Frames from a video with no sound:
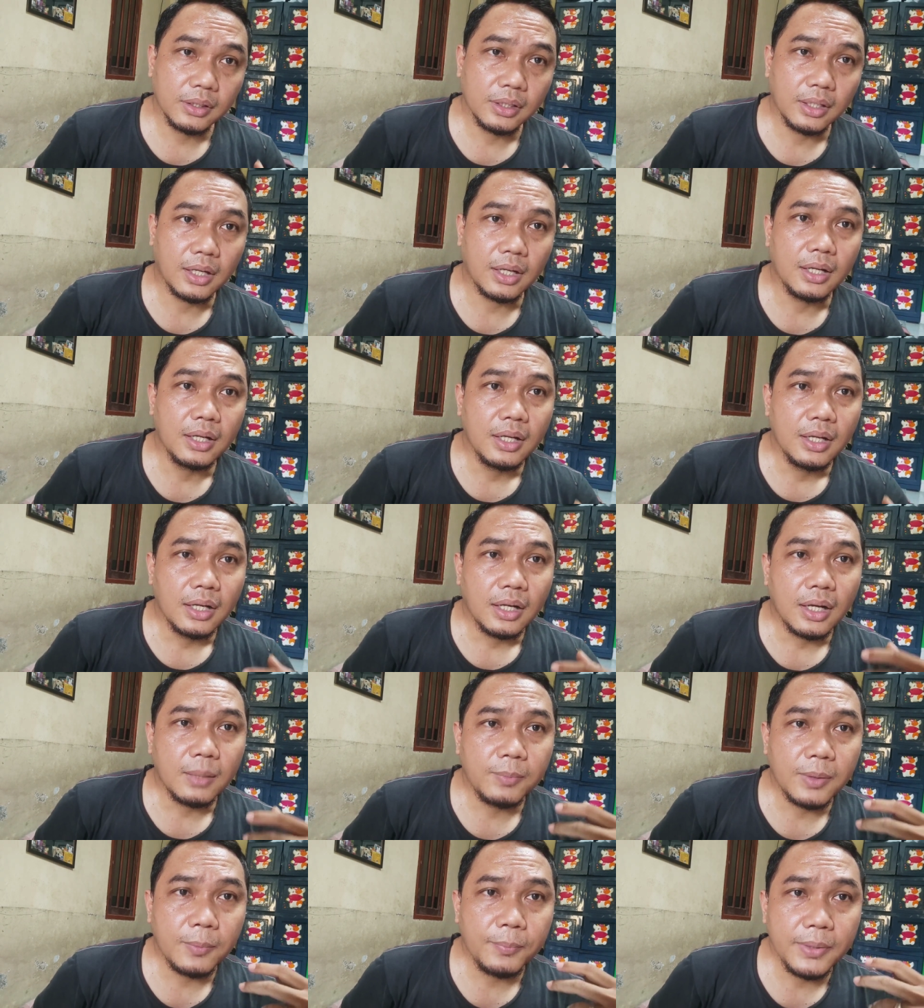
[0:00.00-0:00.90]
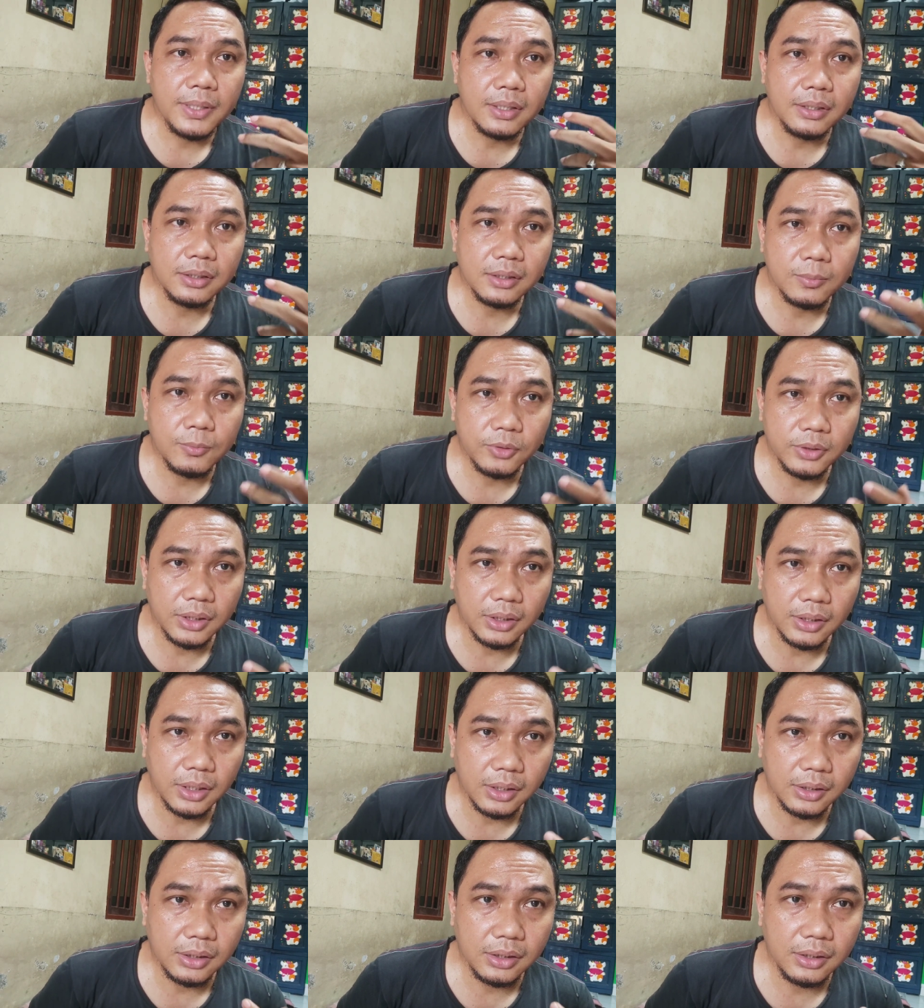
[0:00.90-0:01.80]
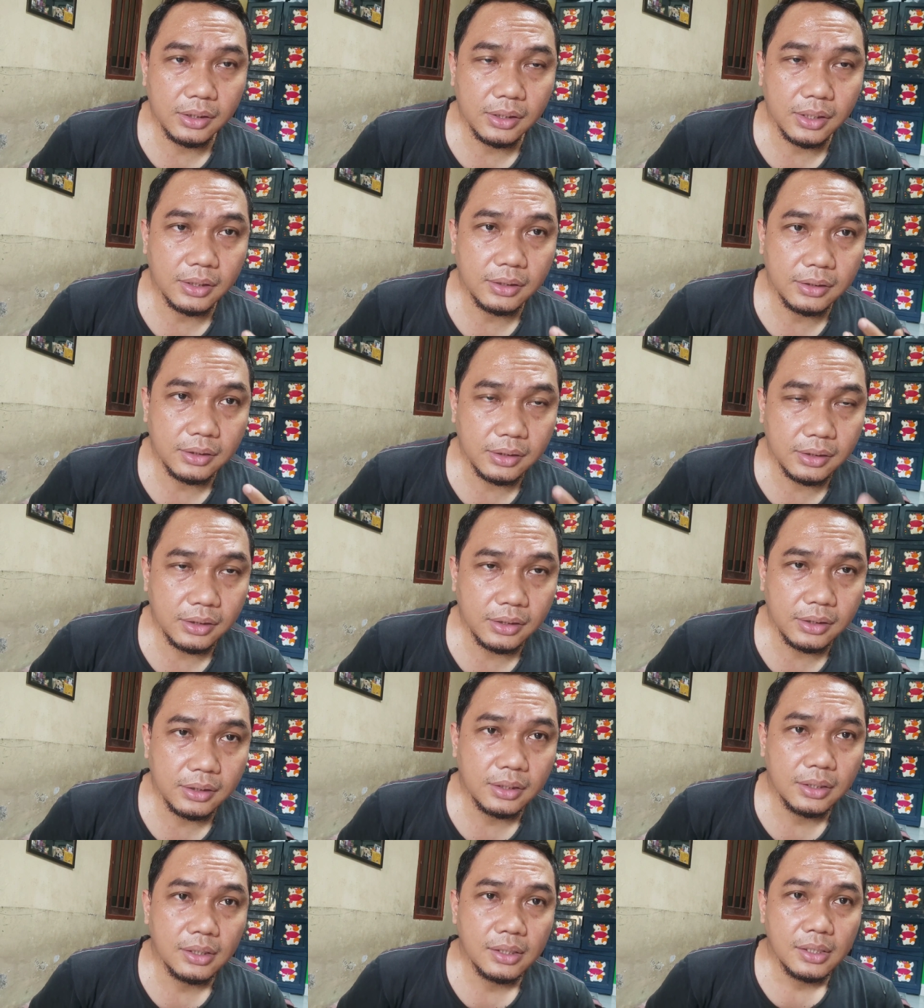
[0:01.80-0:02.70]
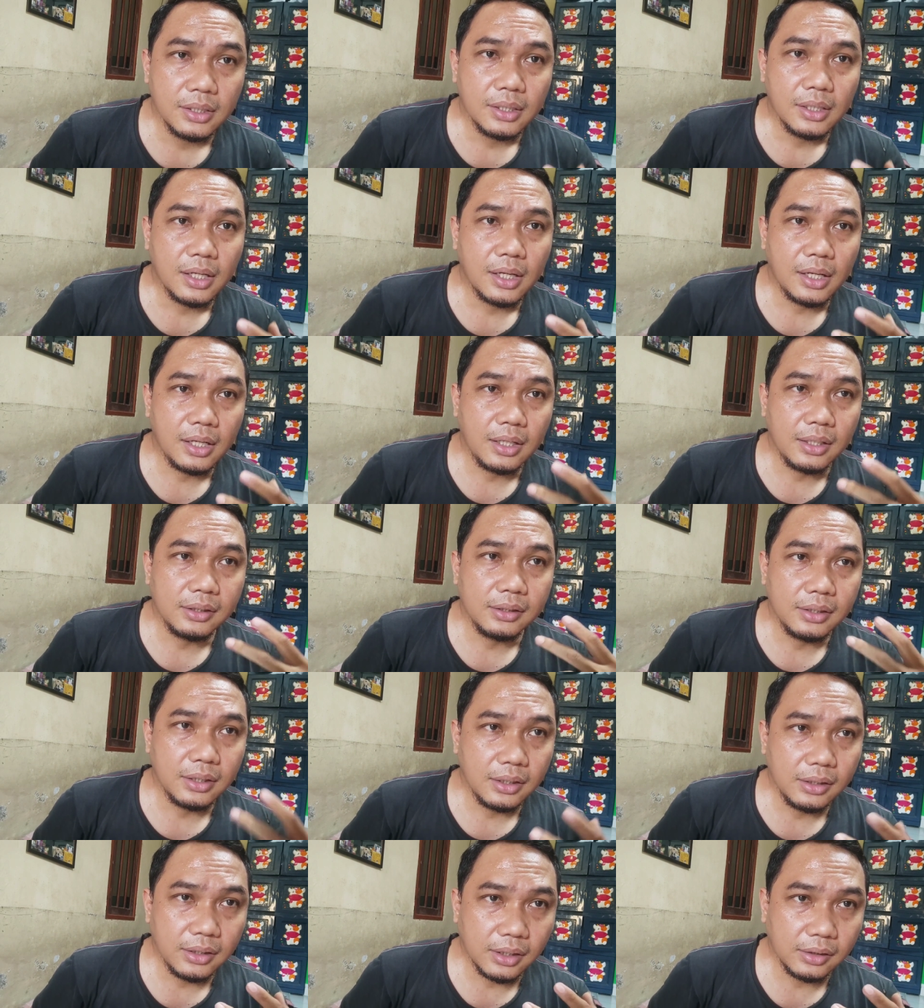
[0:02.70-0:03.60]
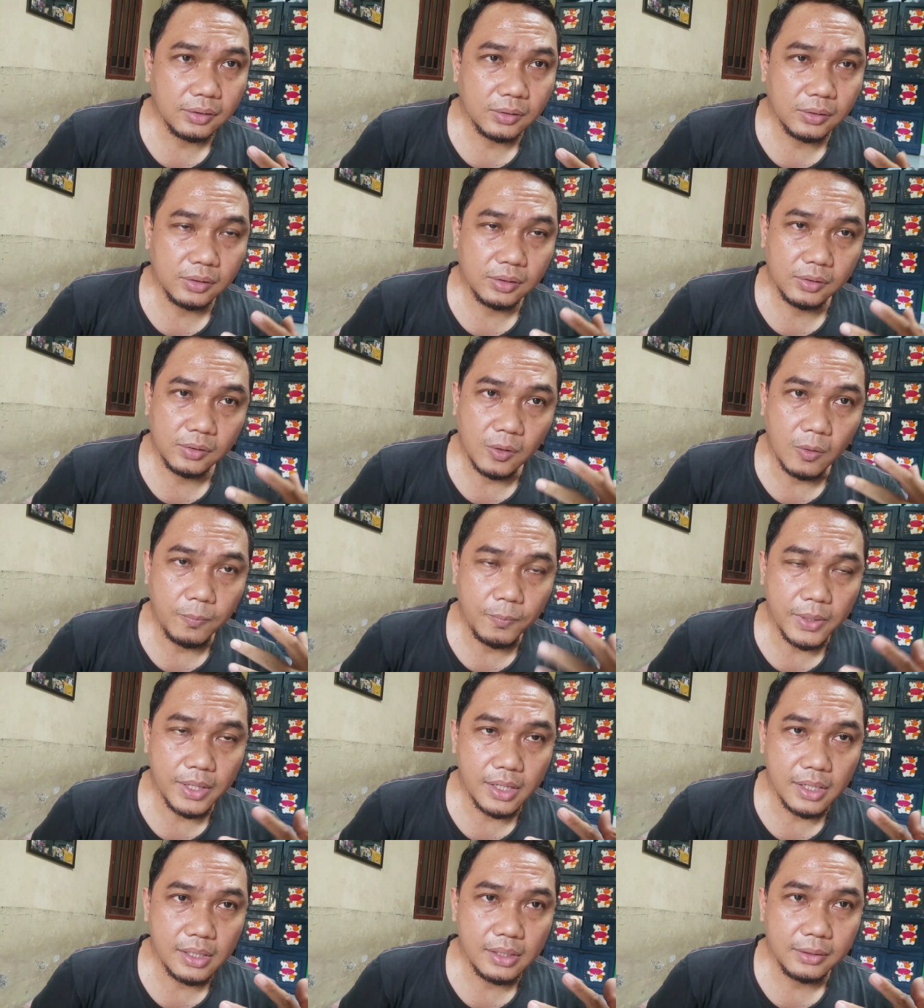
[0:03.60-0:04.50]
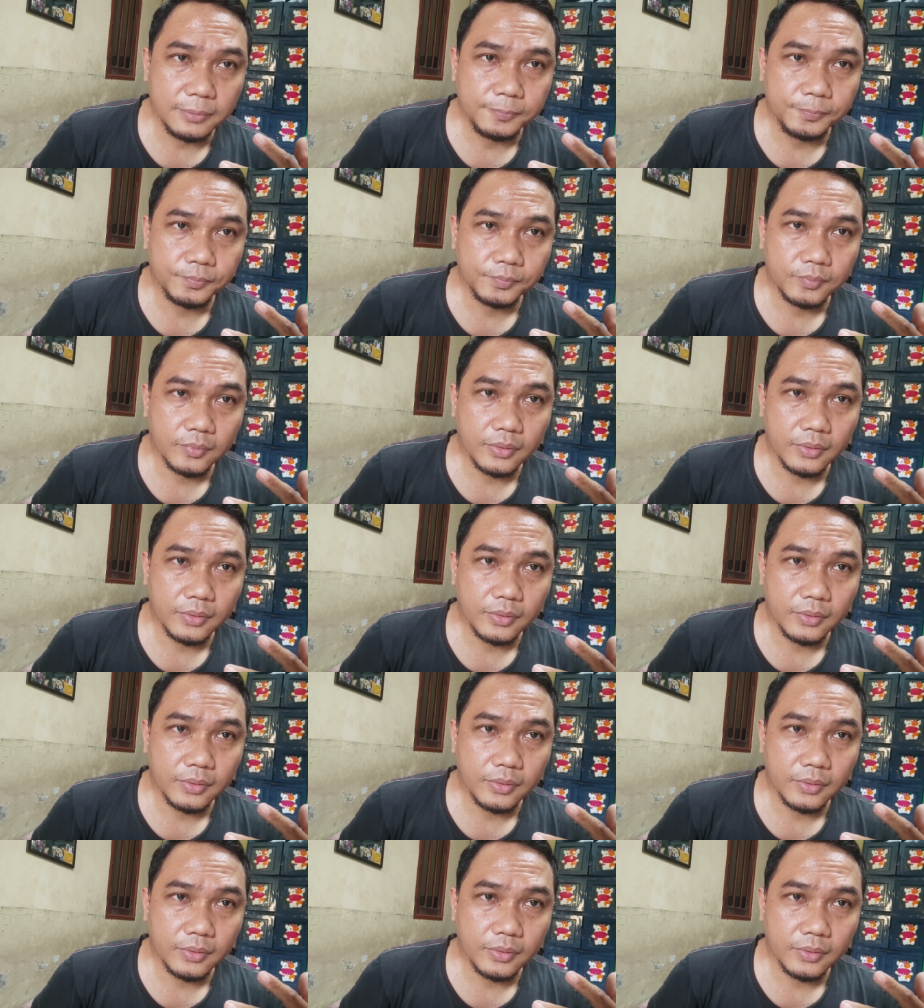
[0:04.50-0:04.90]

Nah, apabila di kemudian hari nanti ada yang double